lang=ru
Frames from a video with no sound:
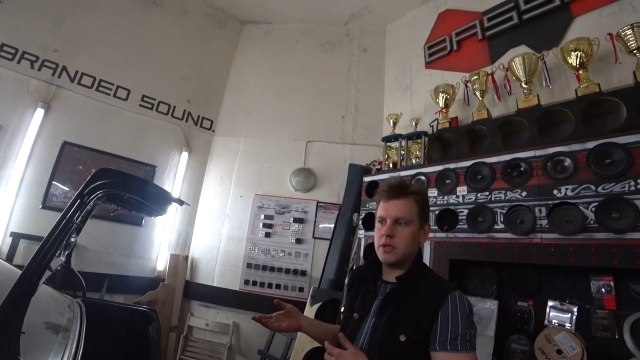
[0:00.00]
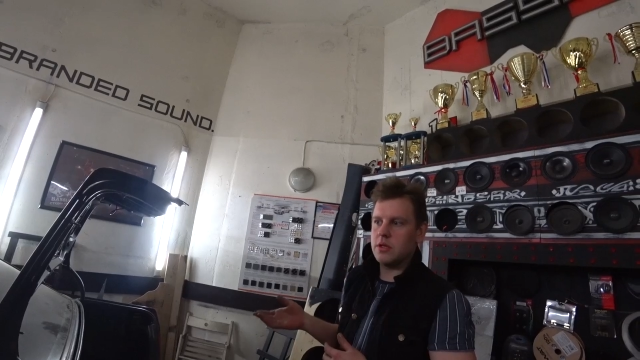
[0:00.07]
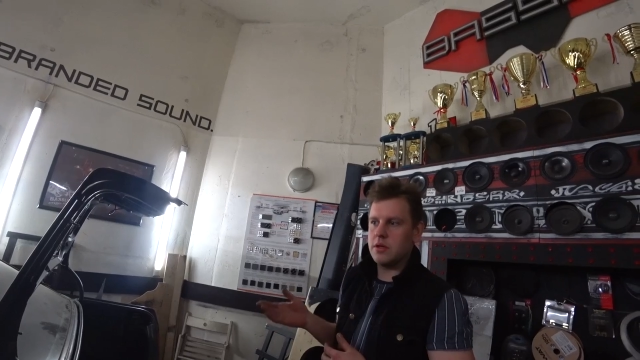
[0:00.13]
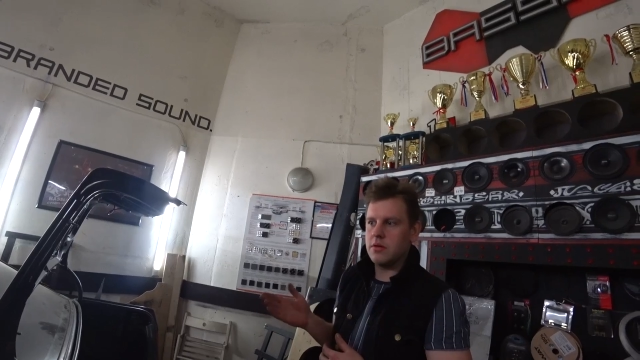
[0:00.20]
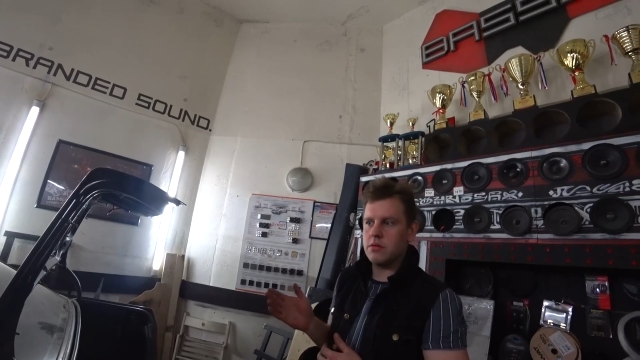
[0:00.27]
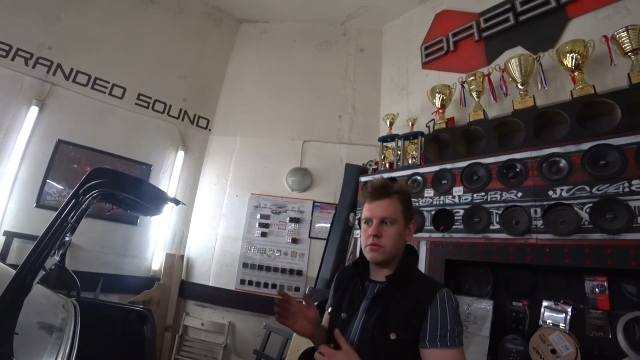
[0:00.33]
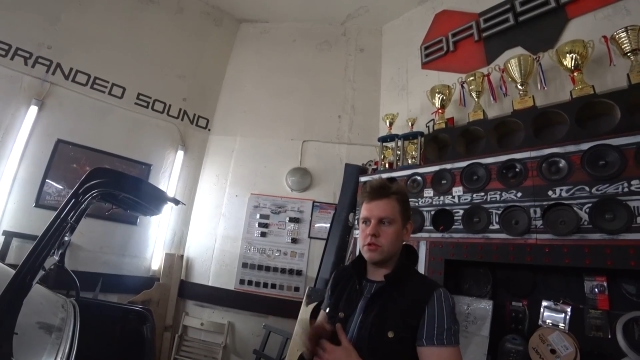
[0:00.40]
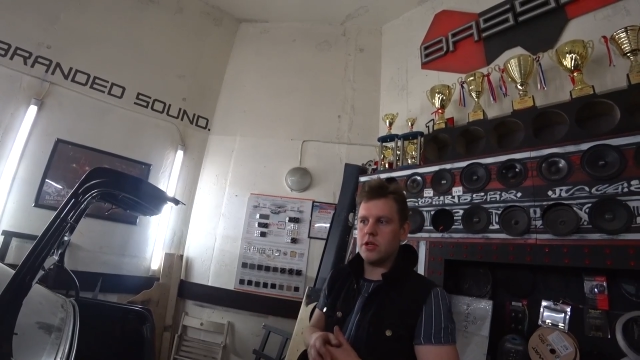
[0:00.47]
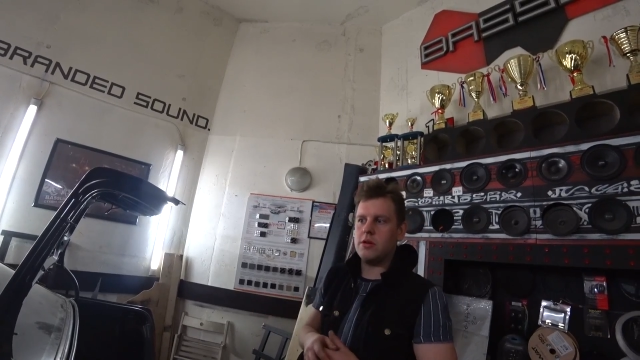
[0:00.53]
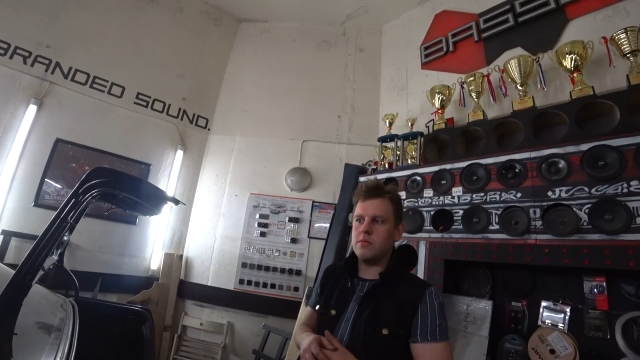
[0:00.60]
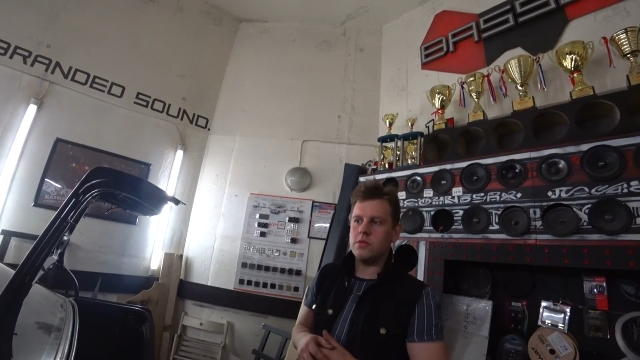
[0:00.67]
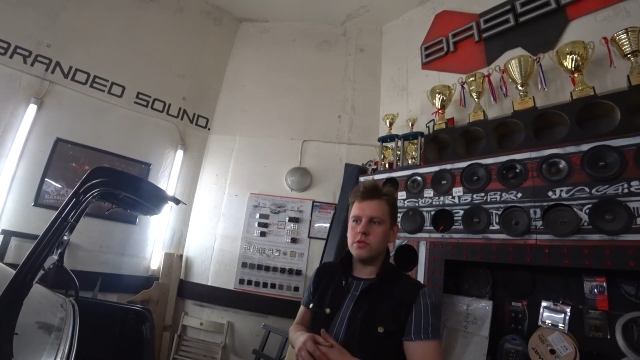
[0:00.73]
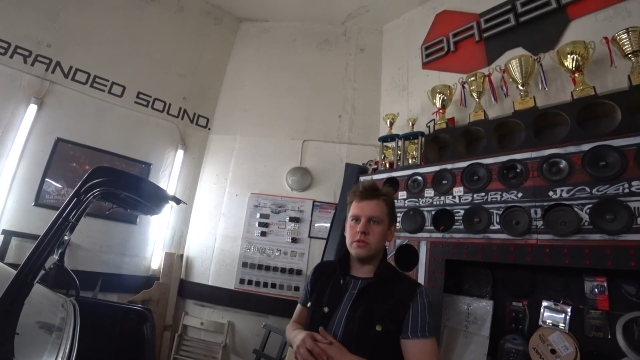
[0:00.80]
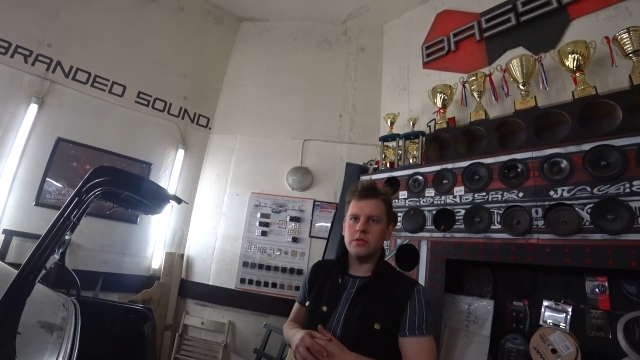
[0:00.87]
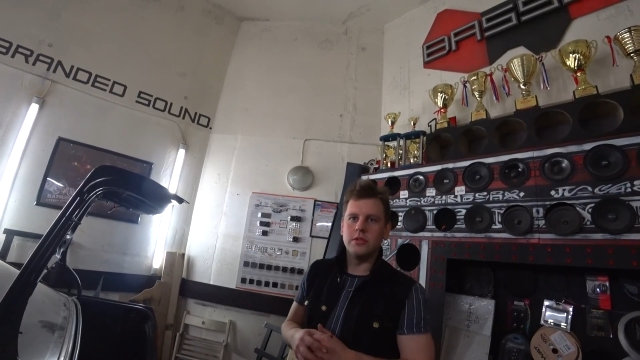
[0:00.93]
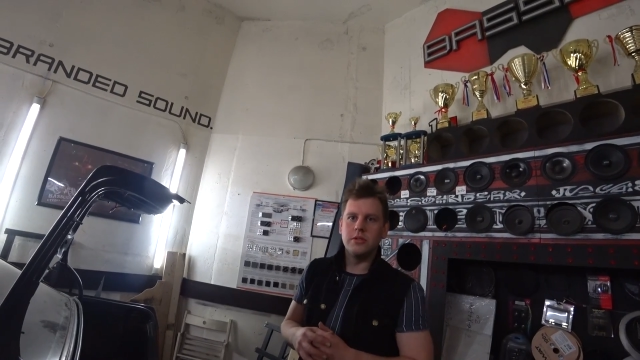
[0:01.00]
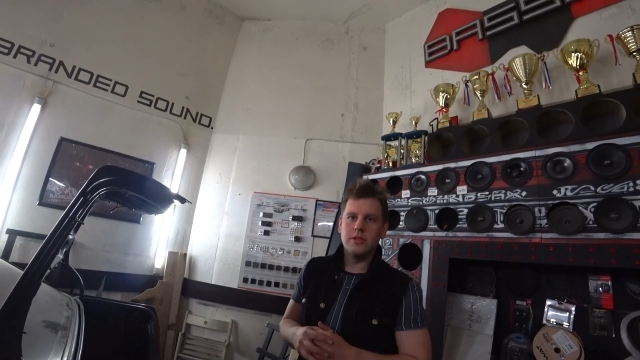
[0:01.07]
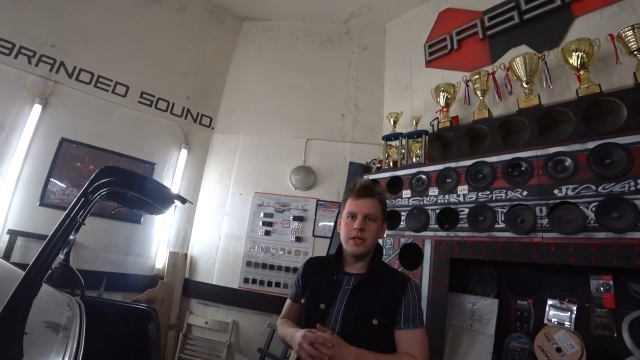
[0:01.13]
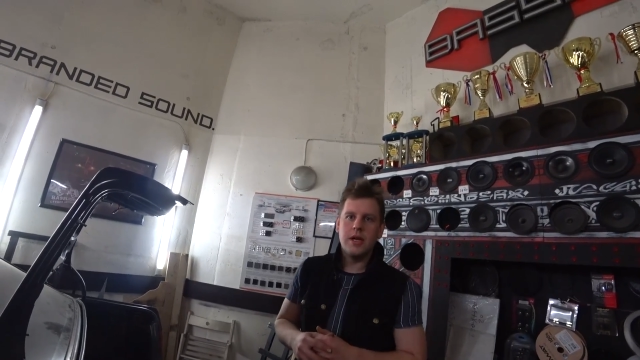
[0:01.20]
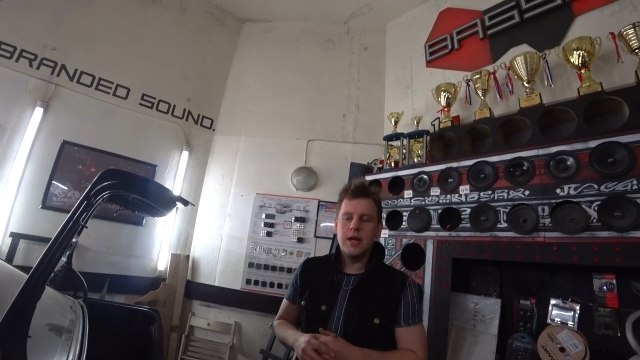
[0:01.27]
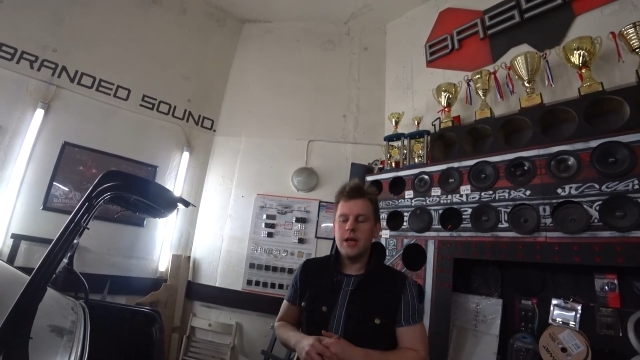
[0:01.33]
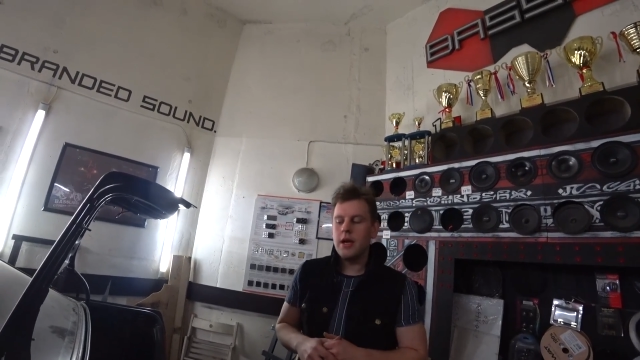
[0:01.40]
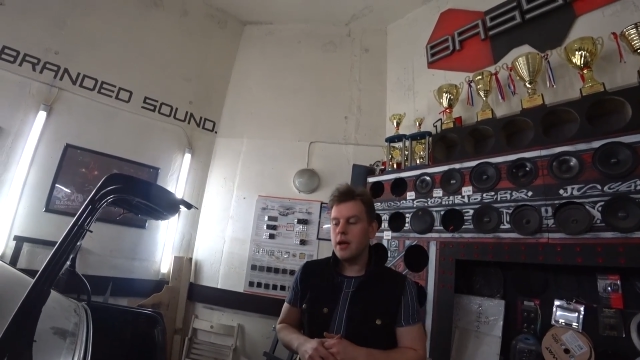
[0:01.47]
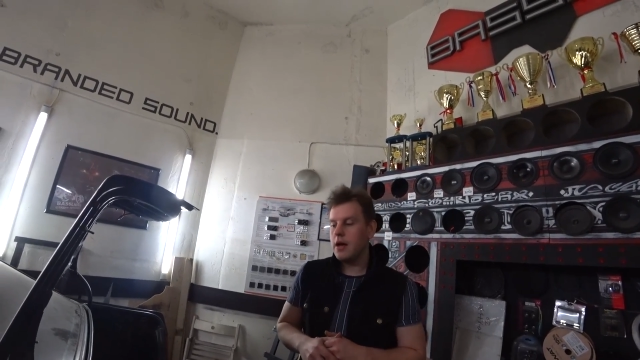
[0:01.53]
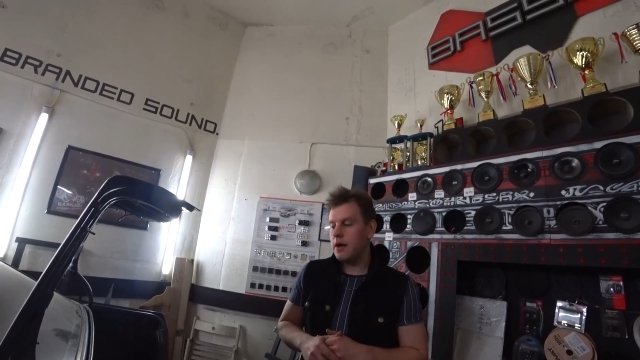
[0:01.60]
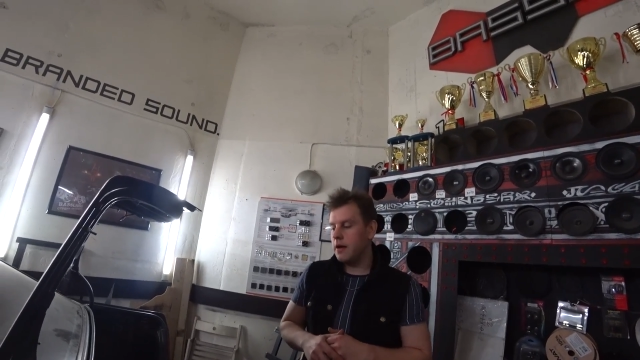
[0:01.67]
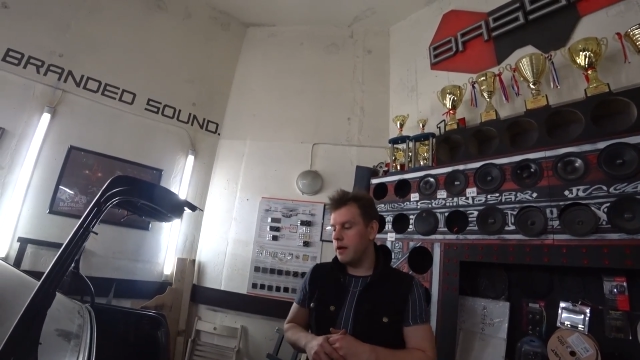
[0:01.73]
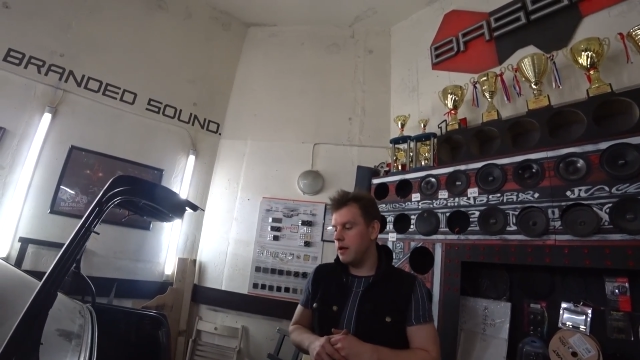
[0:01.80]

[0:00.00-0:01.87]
нагружаем еще.